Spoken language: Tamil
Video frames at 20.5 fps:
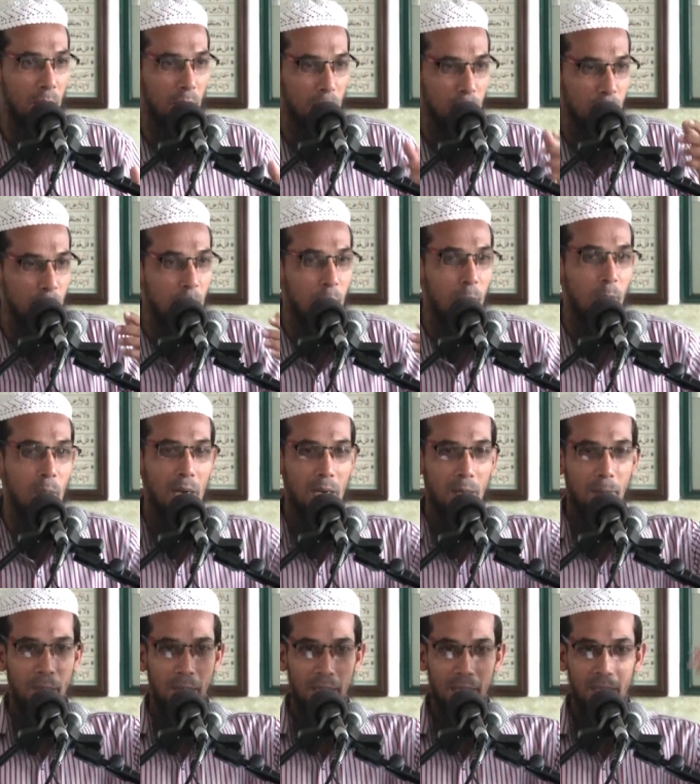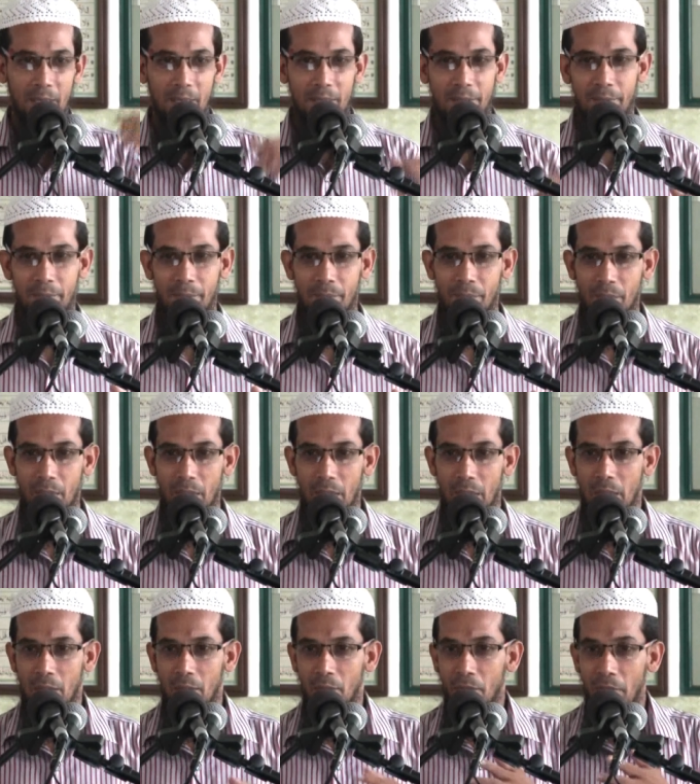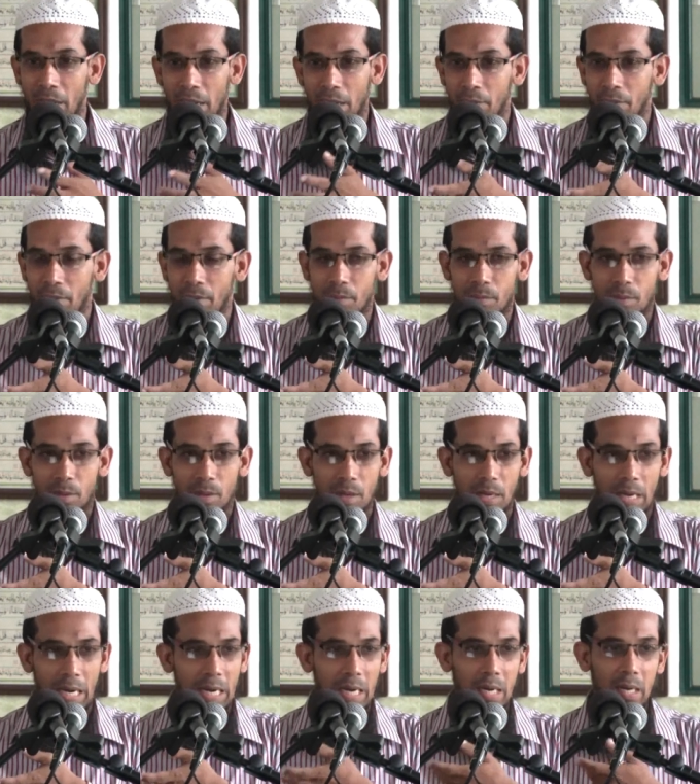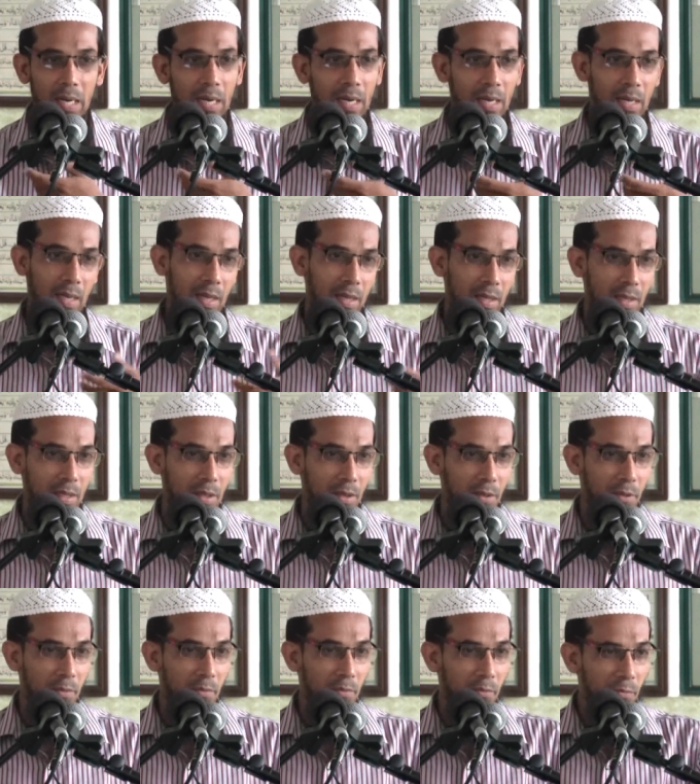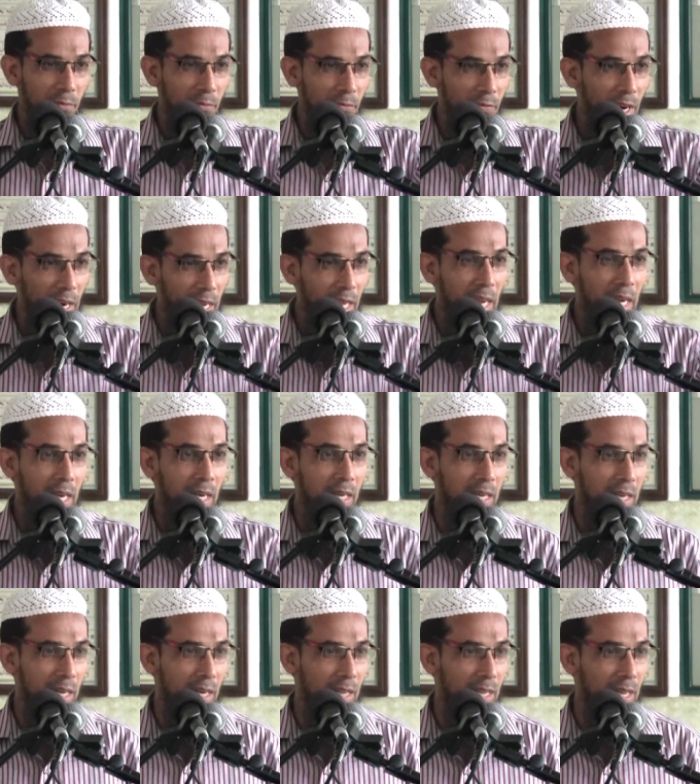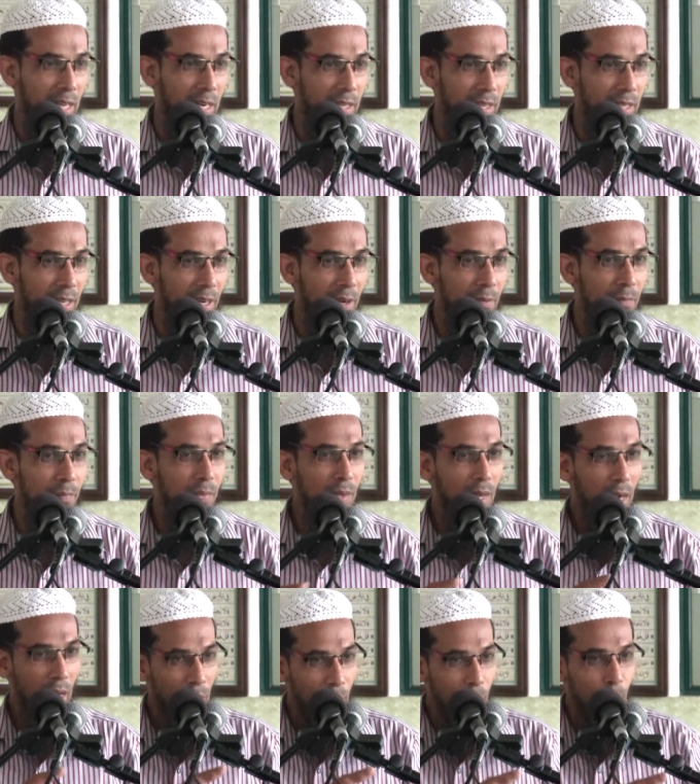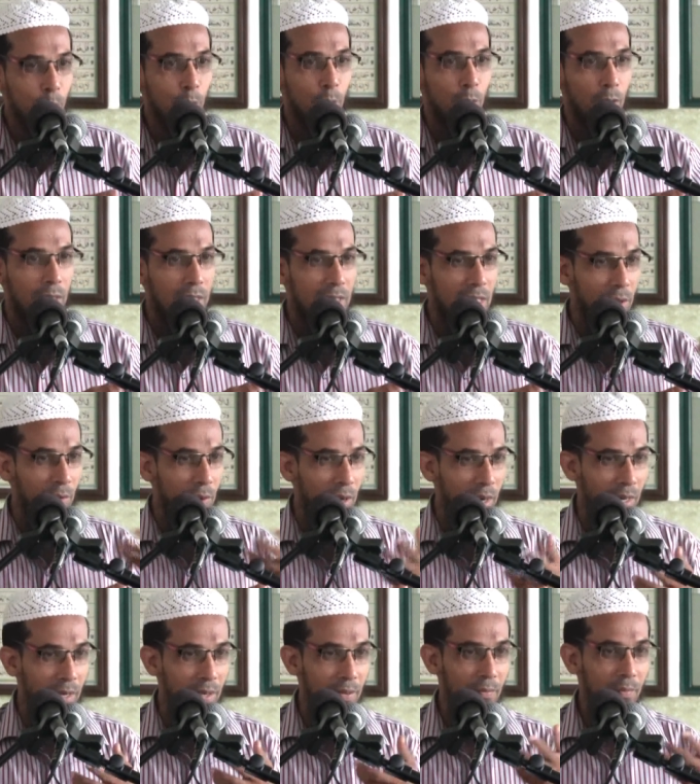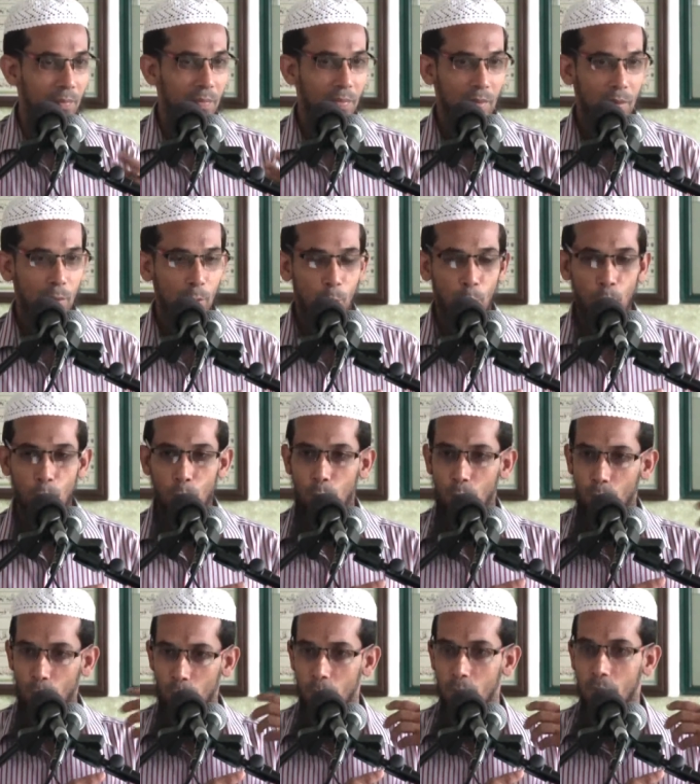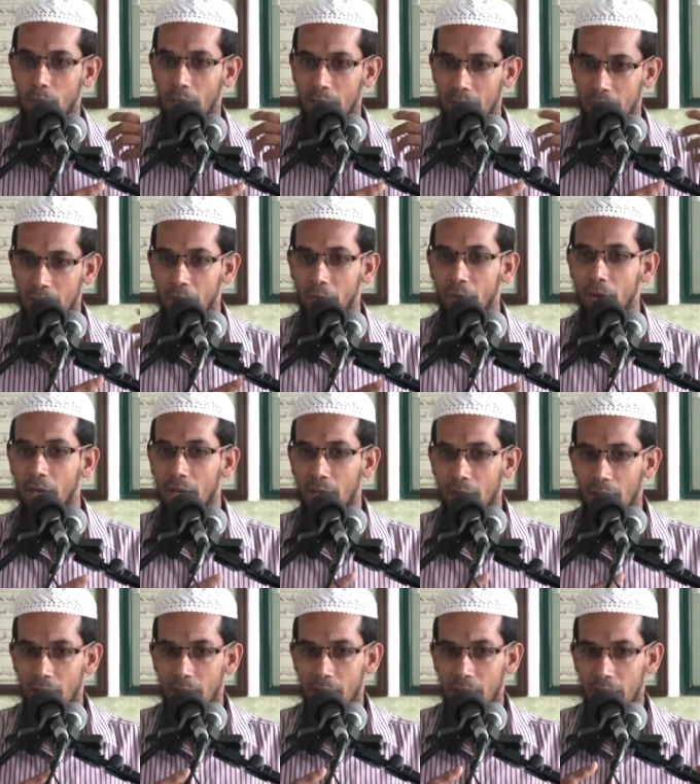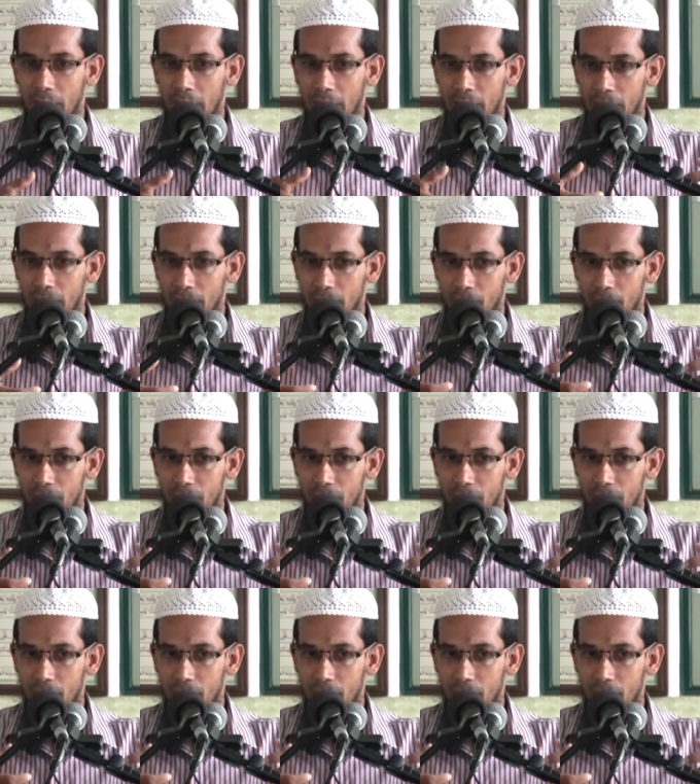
கொண்டதுக்கு ஒரு பாட்டை படிக்கிறது வய கடலில் இருந்து வலையை இழுக்கிறதா இருந்தால் அதுக்கு ஒரு என்ன செய்வாங்க ஒரு அந்த அவர்கள் அந்த